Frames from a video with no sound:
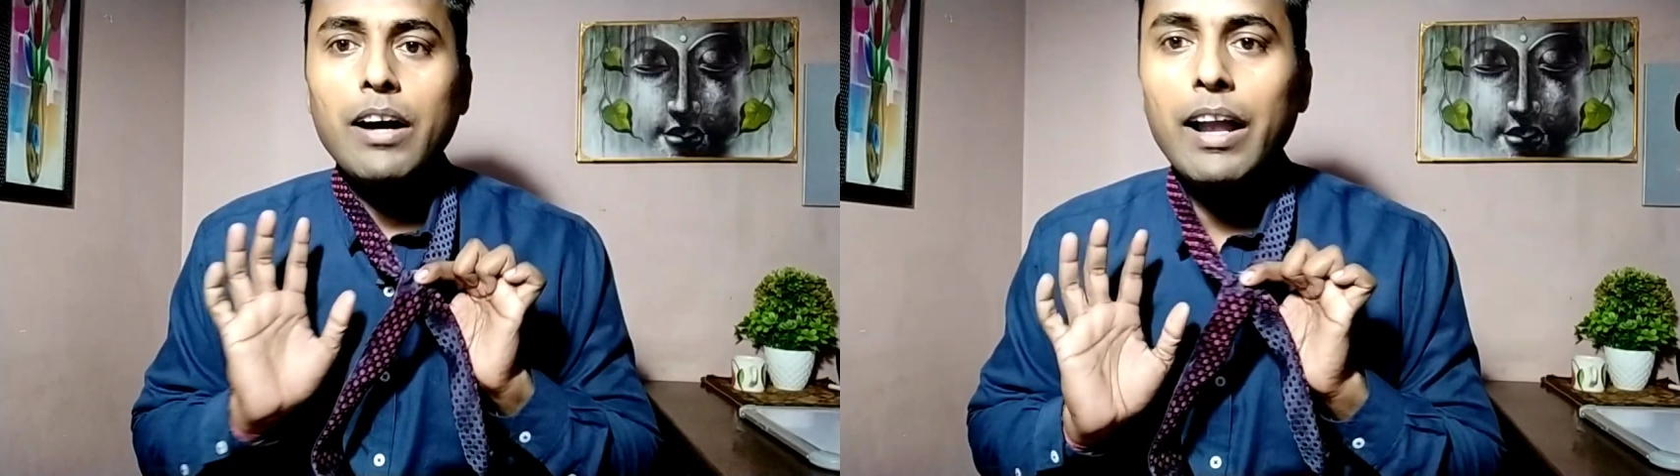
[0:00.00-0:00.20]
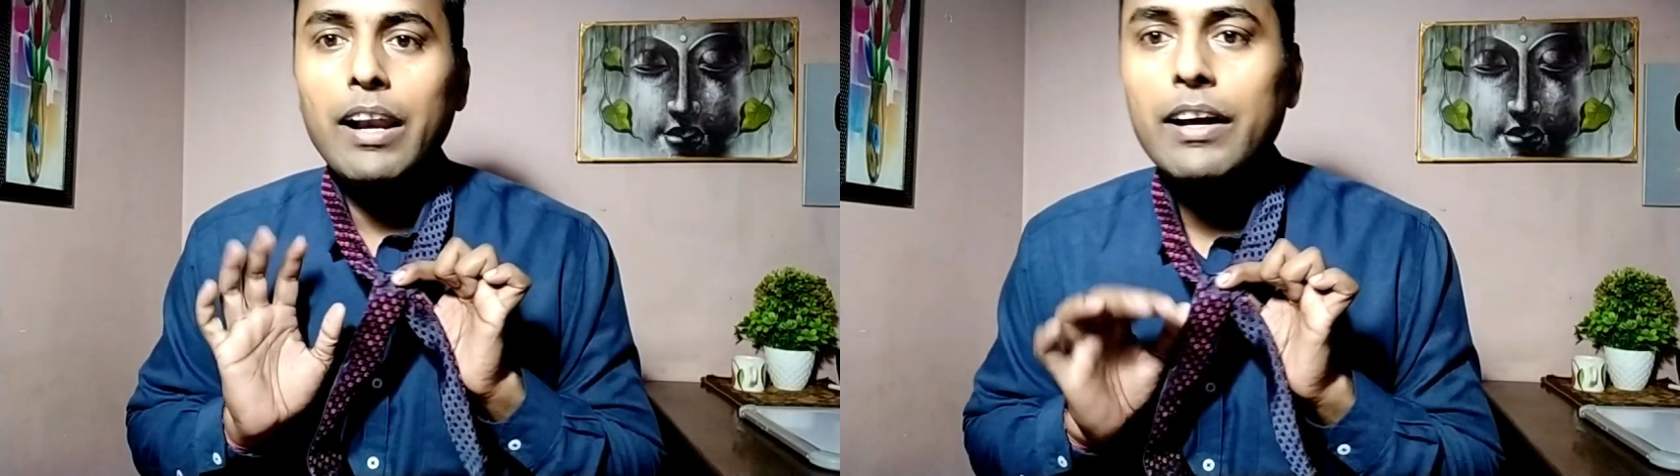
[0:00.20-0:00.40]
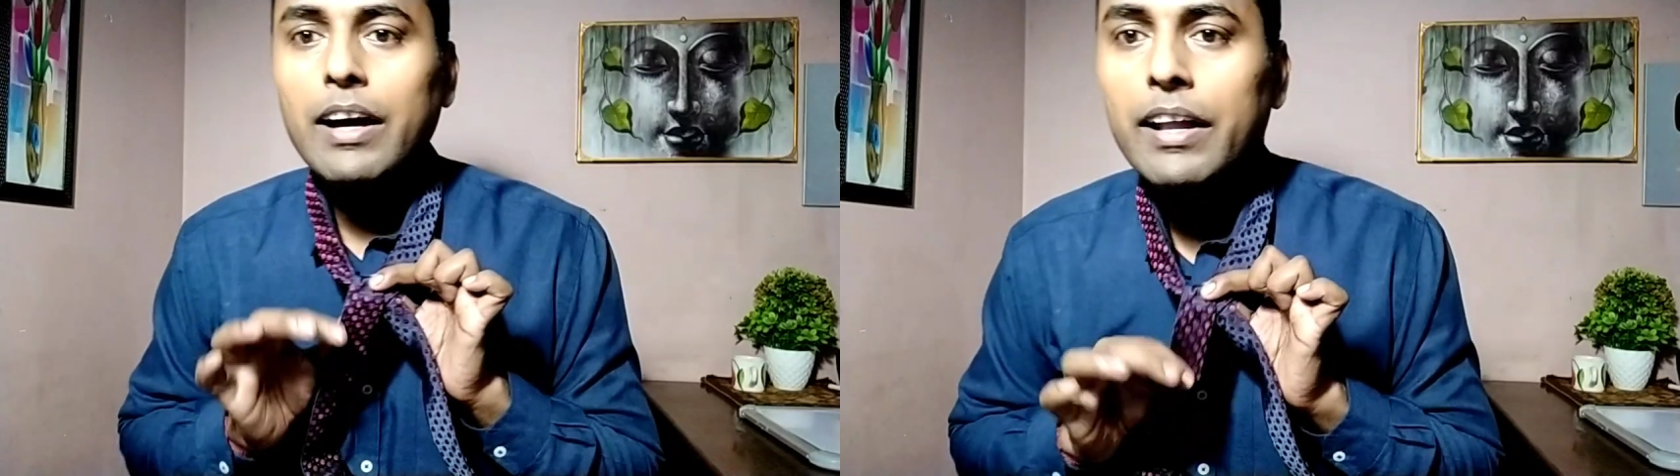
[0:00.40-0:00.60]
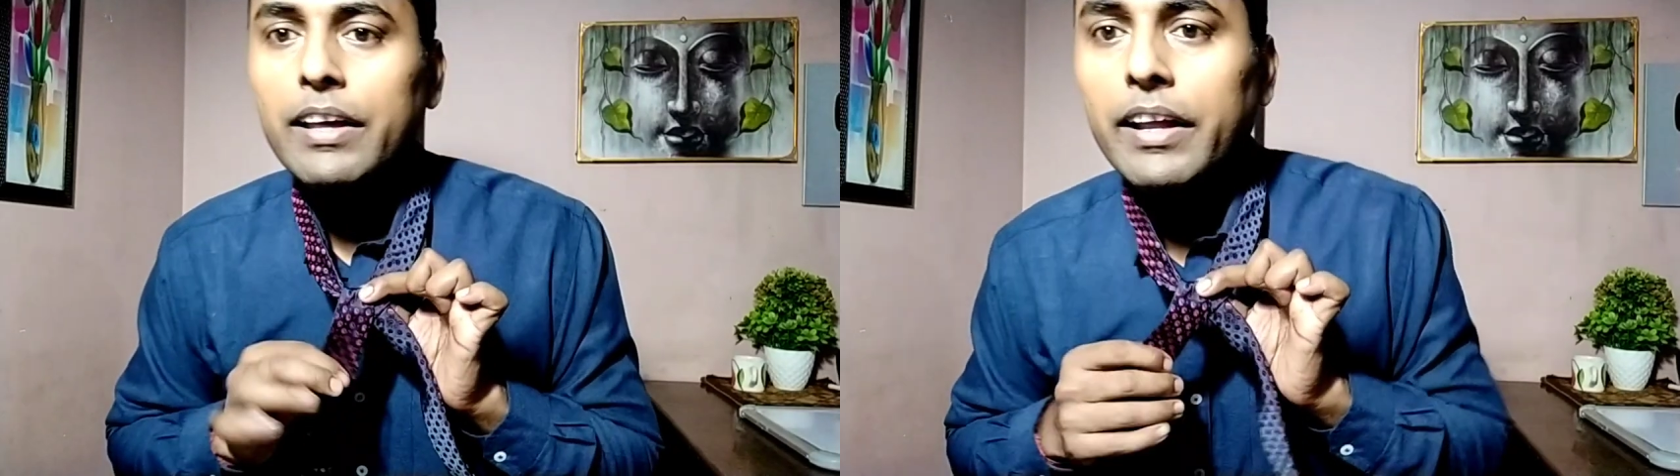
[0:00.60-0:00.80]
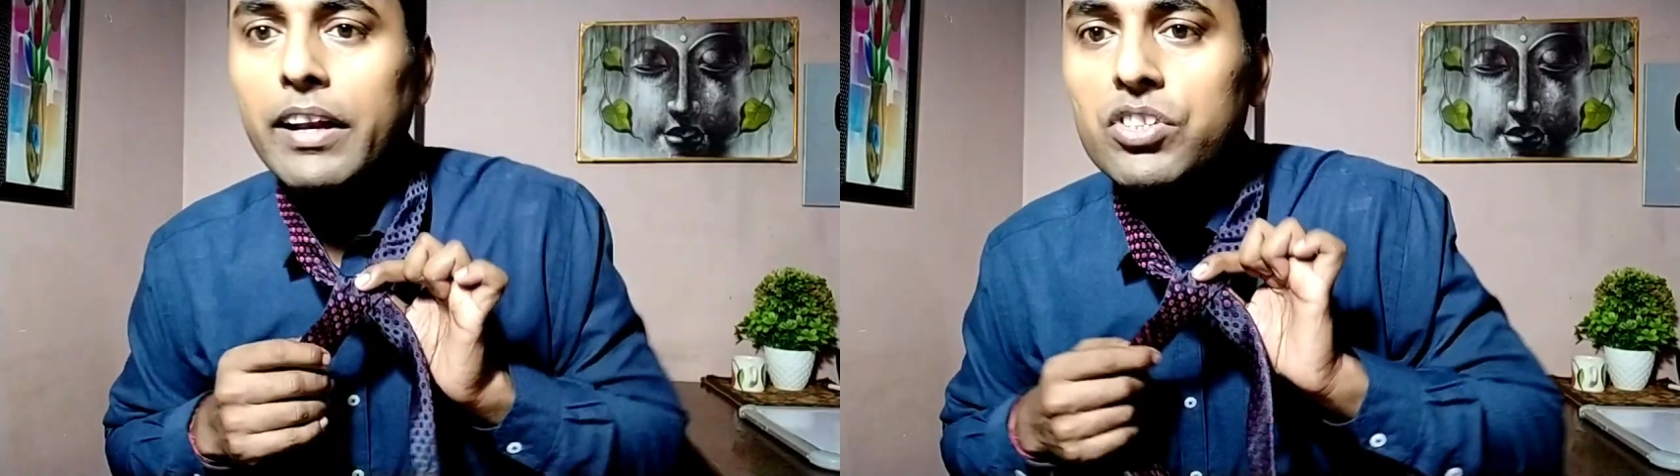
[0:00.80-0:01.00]
हल्का
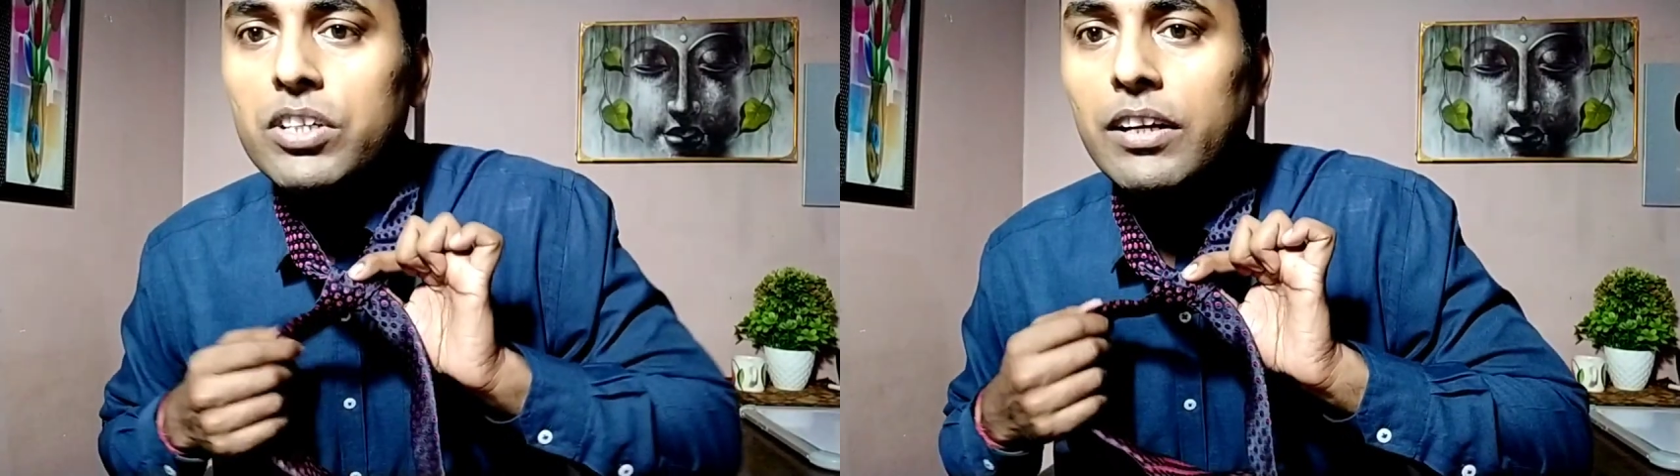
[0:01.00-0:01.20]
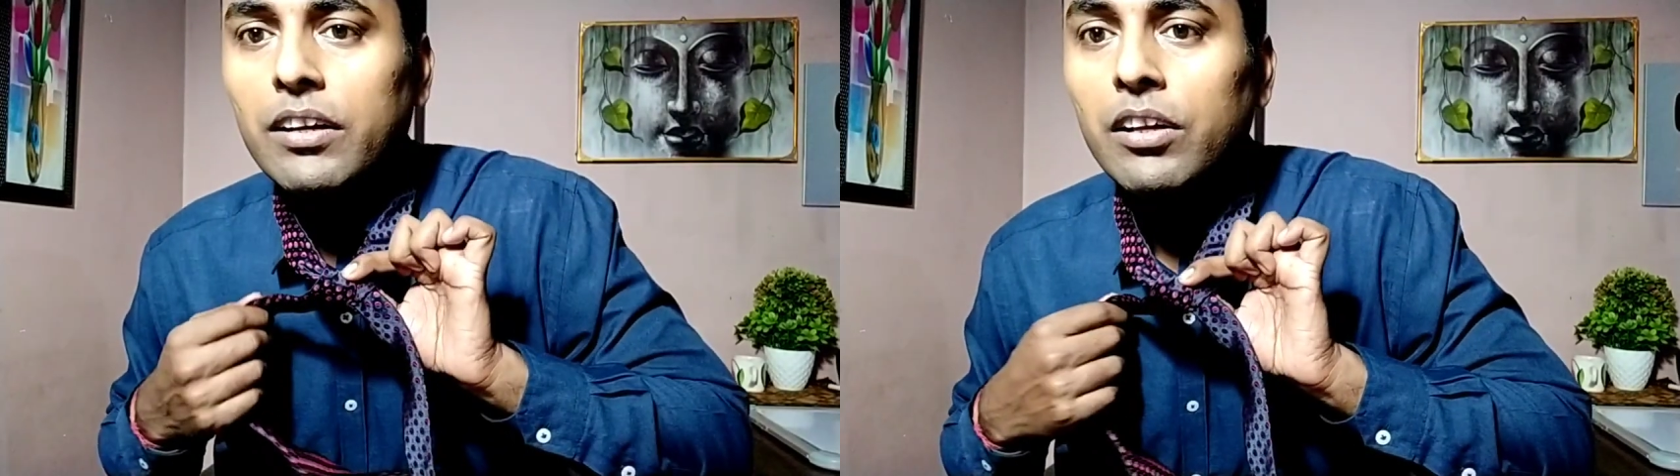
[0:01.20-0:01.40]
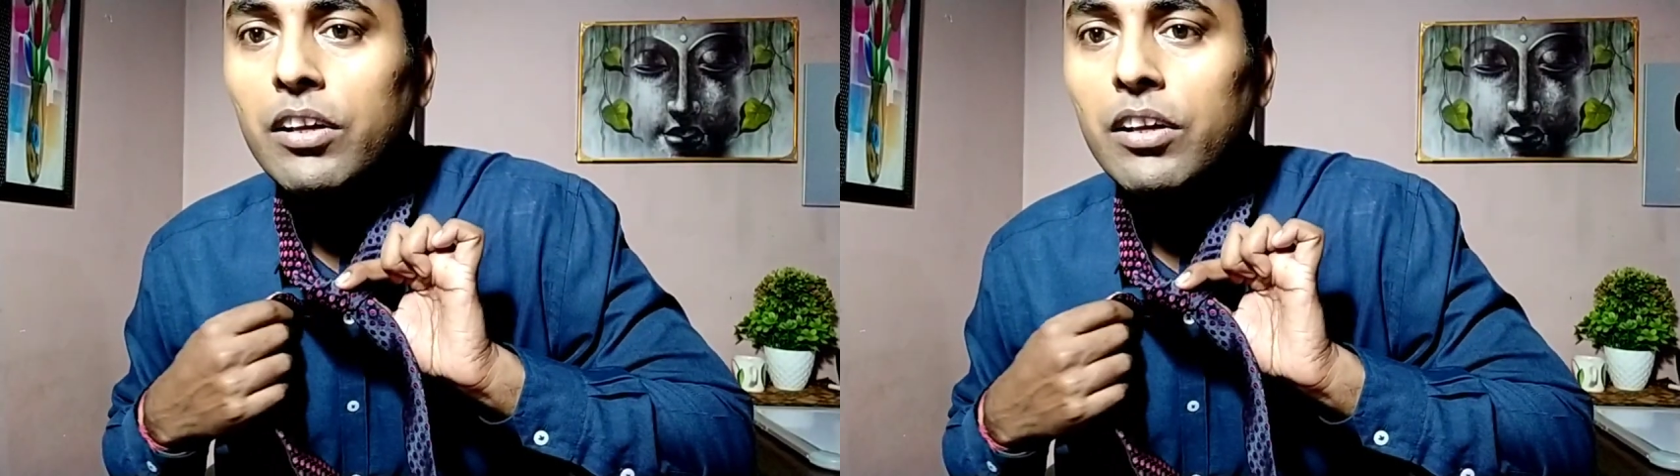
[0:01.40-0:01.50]
नहीं रहना चाहिए